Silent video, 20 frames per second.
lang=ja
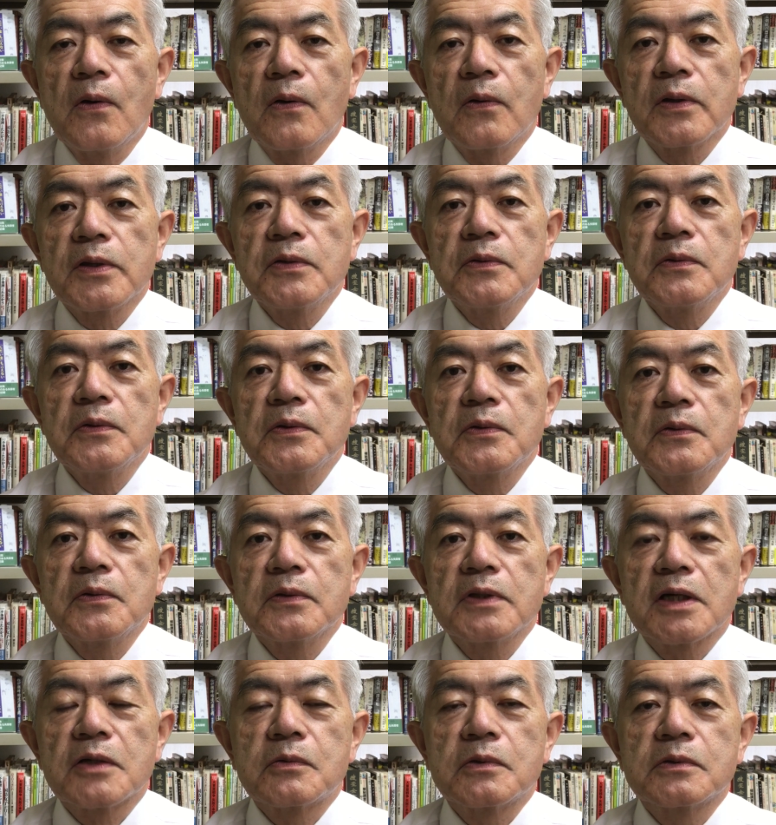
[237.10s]
いう
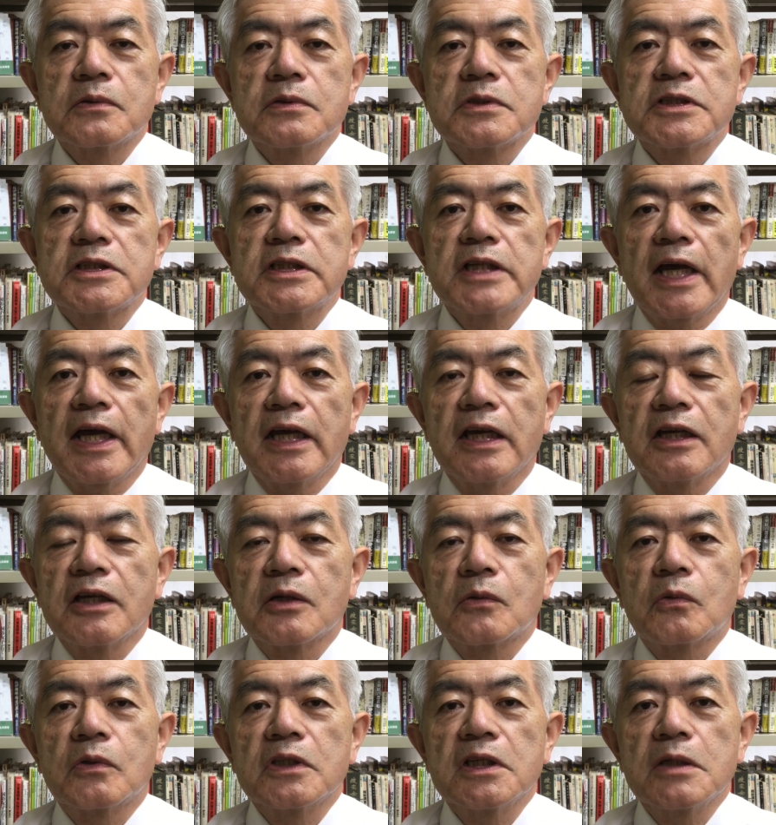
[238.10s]
ようなこと自体
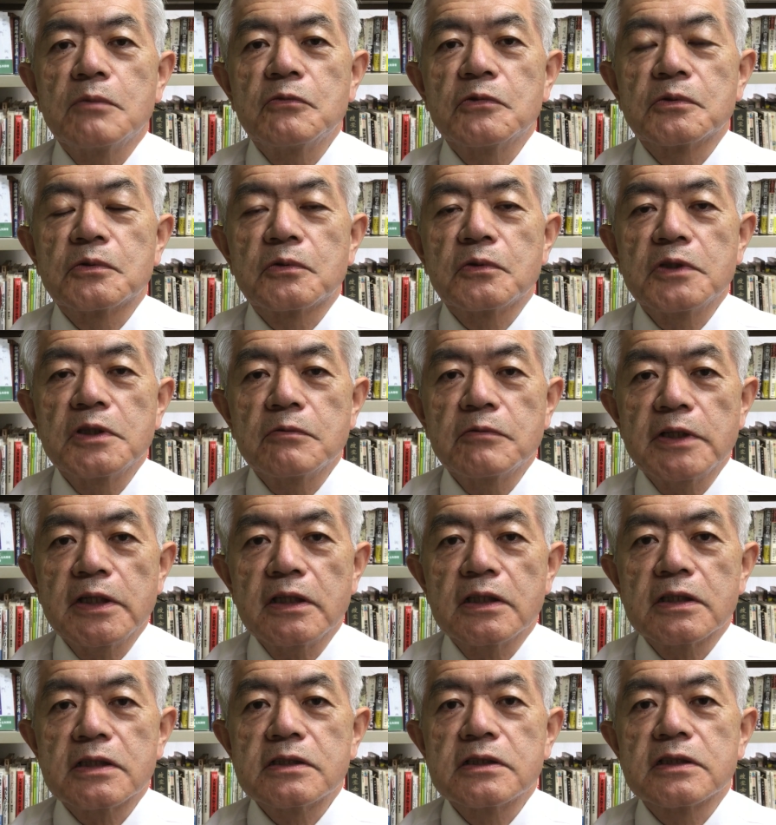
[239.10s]
こんなもんとんでもない
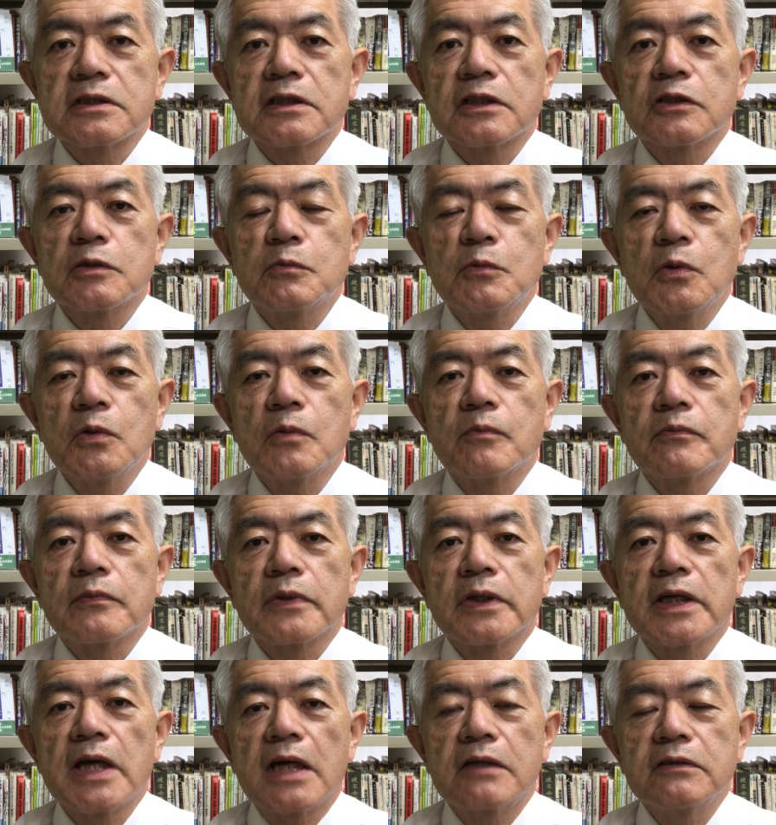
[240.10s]
話ですけども
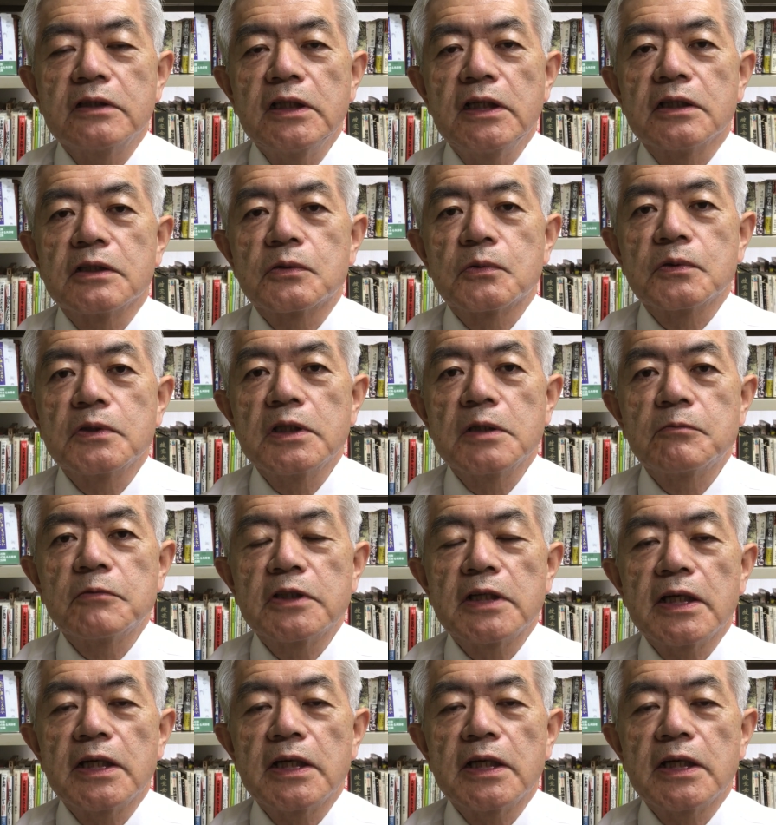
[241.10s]
逆にとんでも